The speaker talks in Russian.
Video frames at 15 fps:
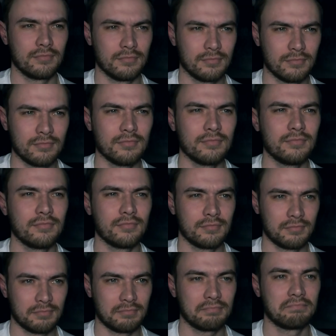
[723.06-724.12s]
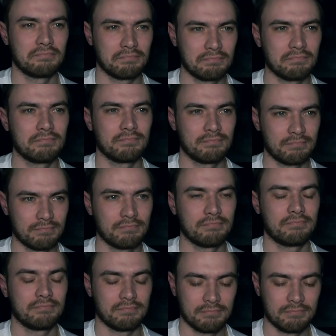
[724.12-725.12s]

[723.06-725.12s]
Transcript: «мне страшно» и так